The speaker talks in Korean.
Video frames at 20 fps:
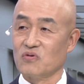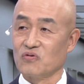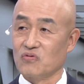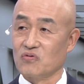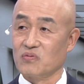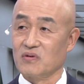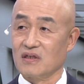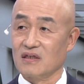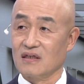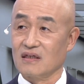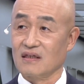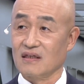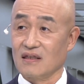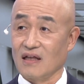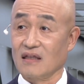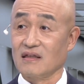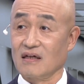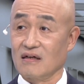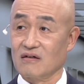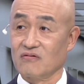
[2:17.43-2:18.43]
모습이
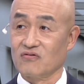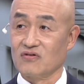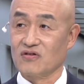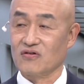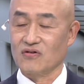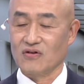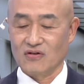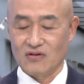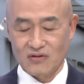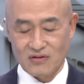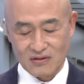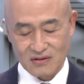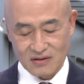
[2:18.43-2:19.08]
나타나고 있어요.